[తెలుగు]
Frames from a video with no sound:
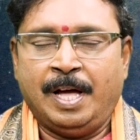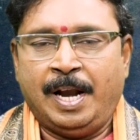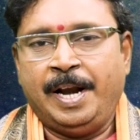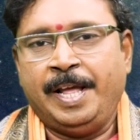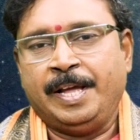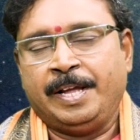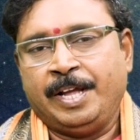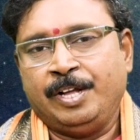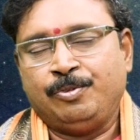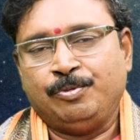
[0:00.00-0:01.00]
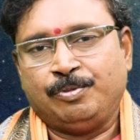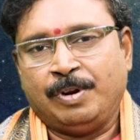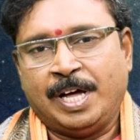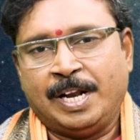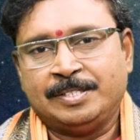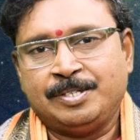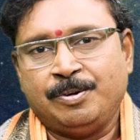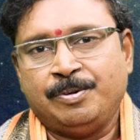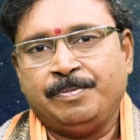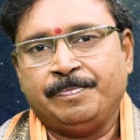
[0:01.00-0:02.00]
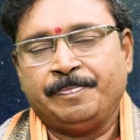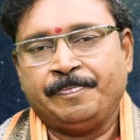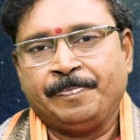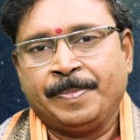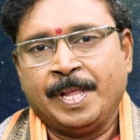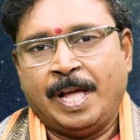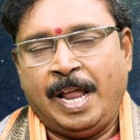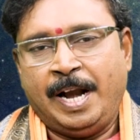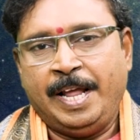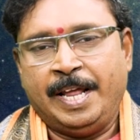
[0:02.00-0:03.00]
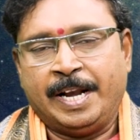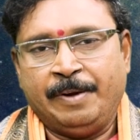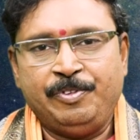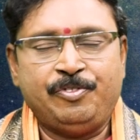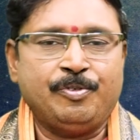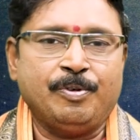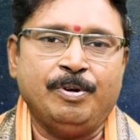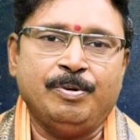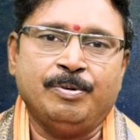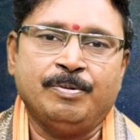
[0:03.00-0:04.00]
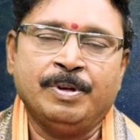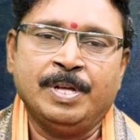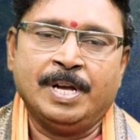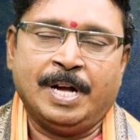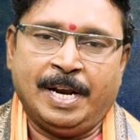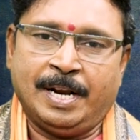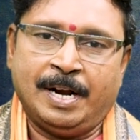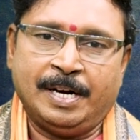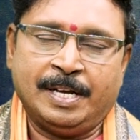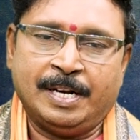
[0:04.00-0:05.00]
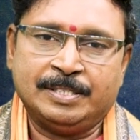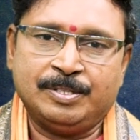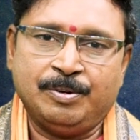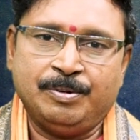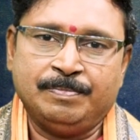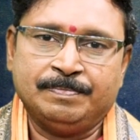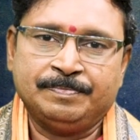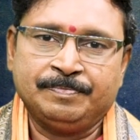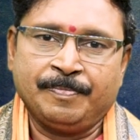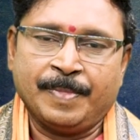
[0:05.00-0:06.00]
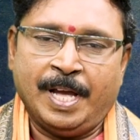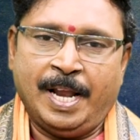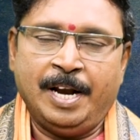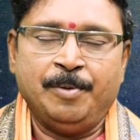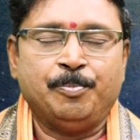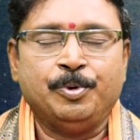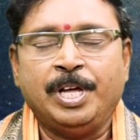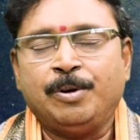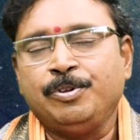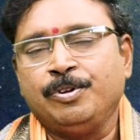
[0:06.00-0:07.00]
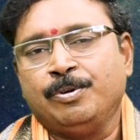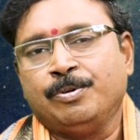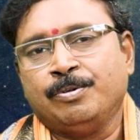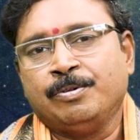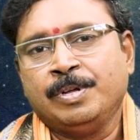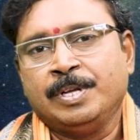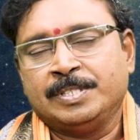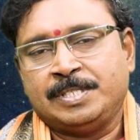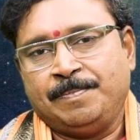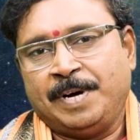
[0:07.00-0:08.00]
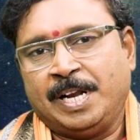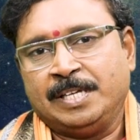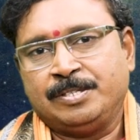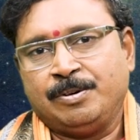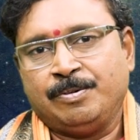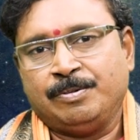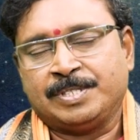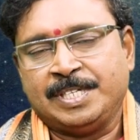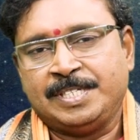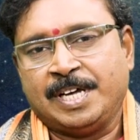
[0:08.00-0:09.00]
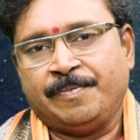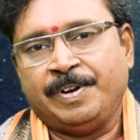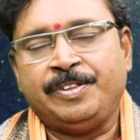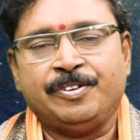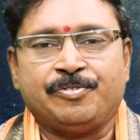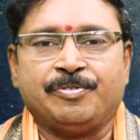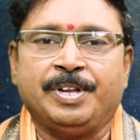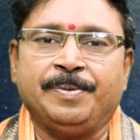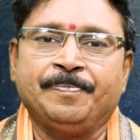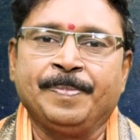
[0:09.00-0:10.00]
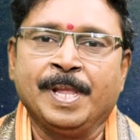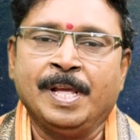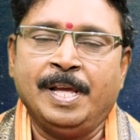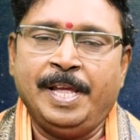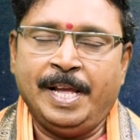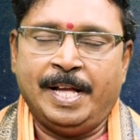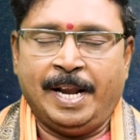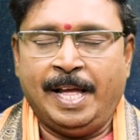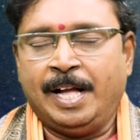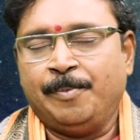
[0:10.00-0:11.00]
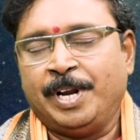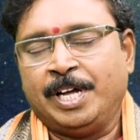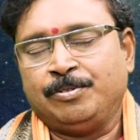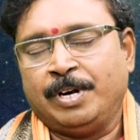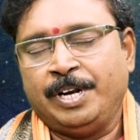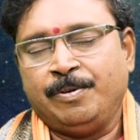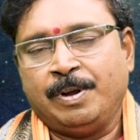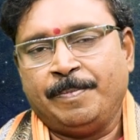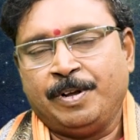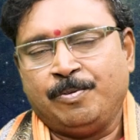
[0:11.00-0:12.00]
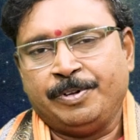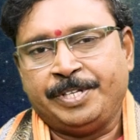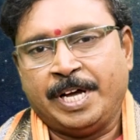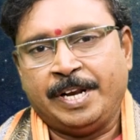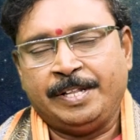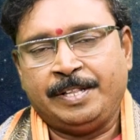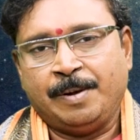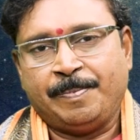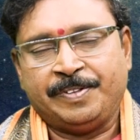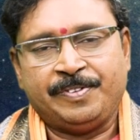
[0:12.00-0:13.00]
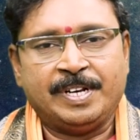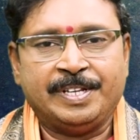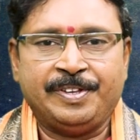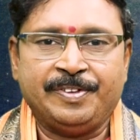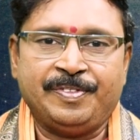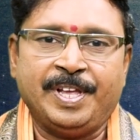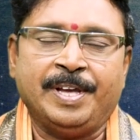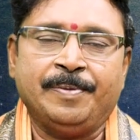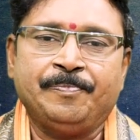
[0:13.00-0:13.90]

అలానే కేతు తులారాశిలోను అలానే రవిశుకుడు కర్కాటక రాశిలోను అలానే బుధకుజులు సింహరాశిలో సంచారం అనేది చేస్తున్నాయి ఈ గతులన్నీ కూడా మనం గోచారీత్యా పరిశీలన చేస్తే